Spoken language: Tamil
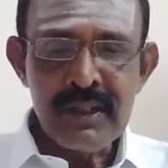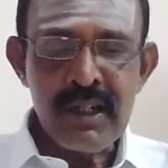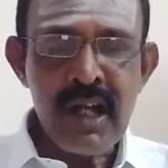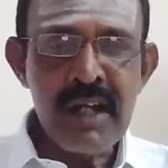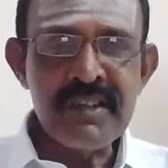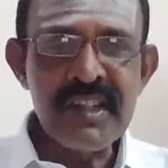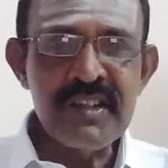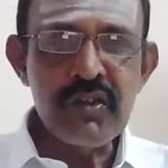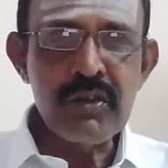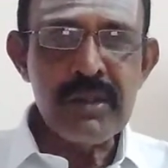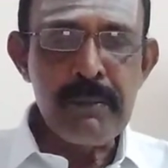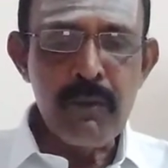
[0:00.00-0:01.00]
ராசி
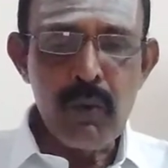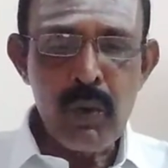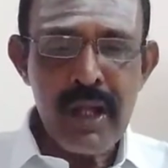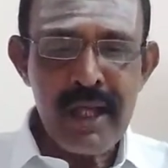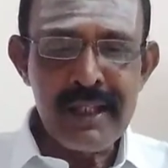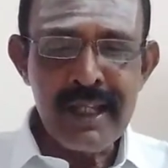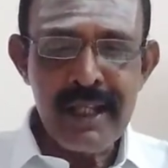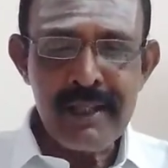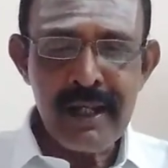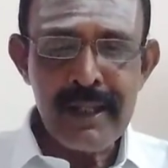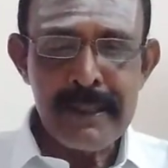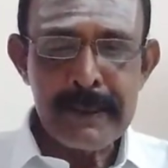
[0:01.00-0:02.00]
சுத்தம் கூடாது
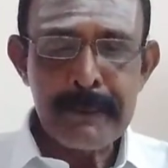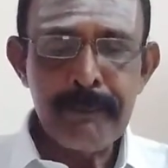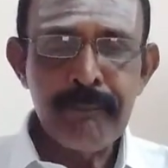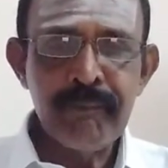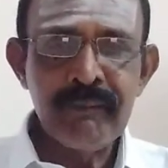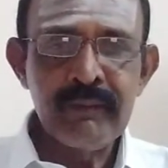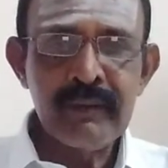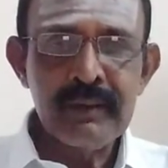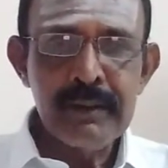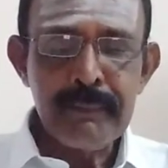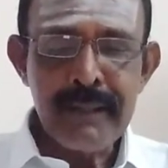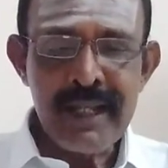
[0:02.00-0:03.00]
எதற்கு
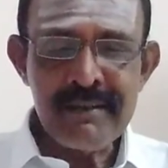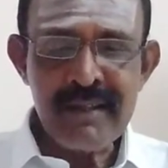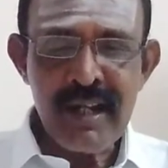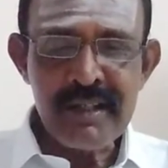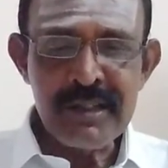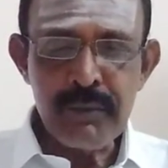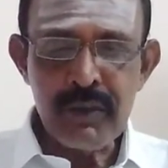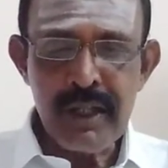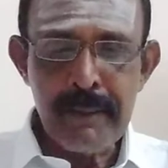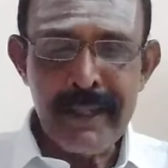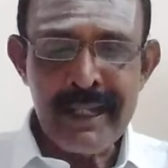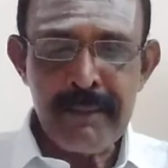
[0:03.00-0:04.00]
மேச ராசி
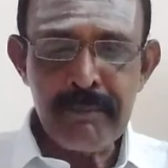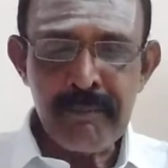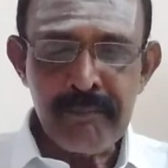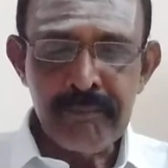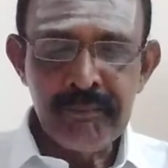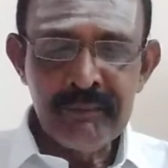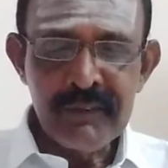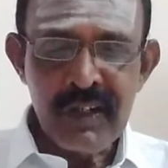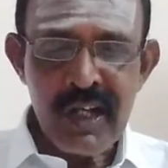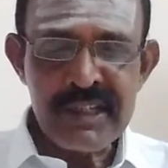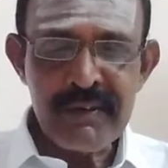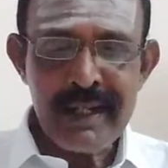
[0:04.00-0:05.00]
முதல் மீனம்
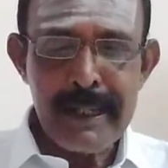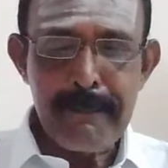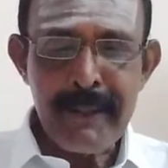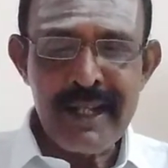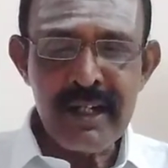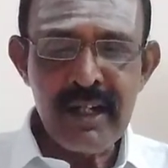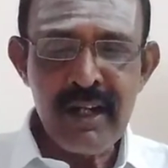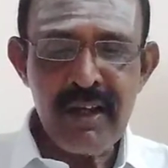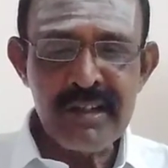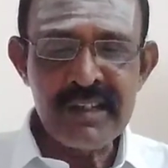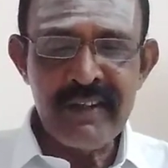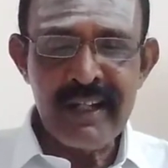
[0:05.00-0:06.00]
ராசி வரையில் பனிரெண்டு
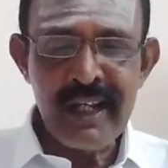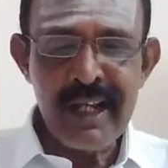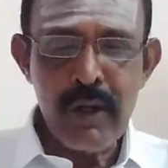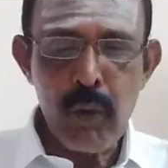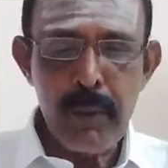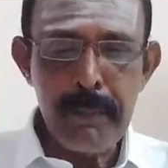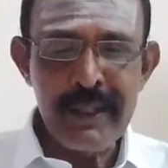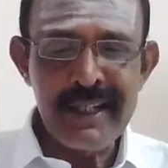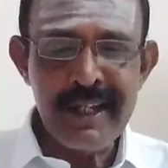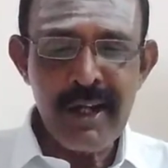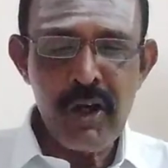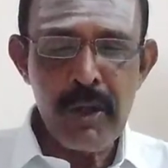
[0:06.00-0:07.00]
ராசி வீடுகளில் ஒன்பது
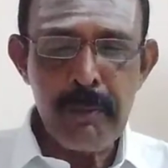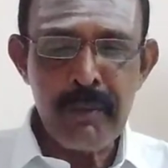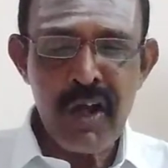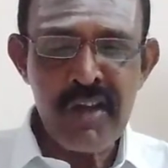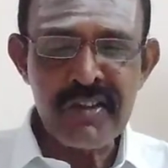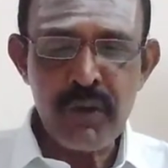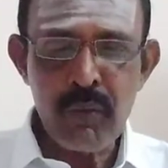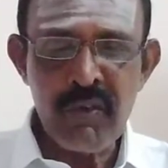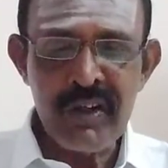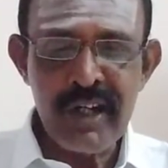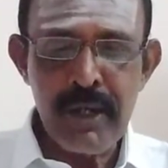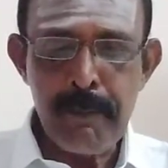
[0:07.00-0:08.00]
கிரகங்களும் ராசி
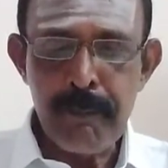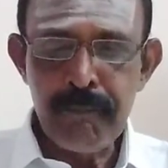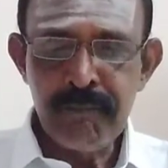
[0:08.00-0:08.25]
ஒவ்வொன்றிலும்